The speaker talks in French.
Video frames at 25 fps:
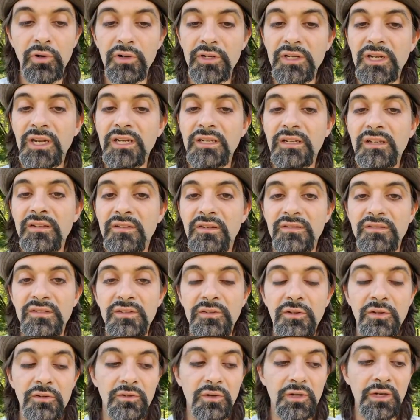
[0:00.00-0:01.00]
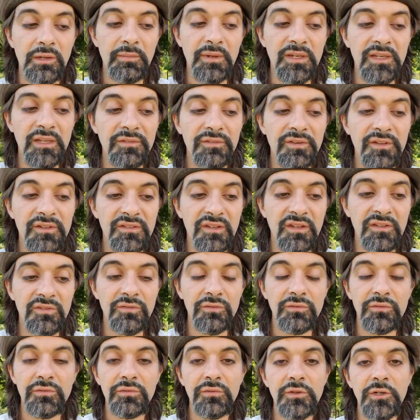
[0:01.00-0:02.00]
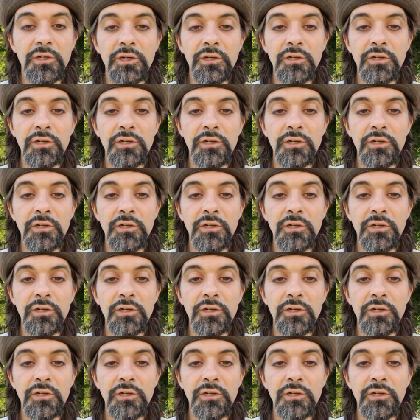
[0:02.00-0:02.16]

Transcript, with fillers: créer des incidents dans les manifestations.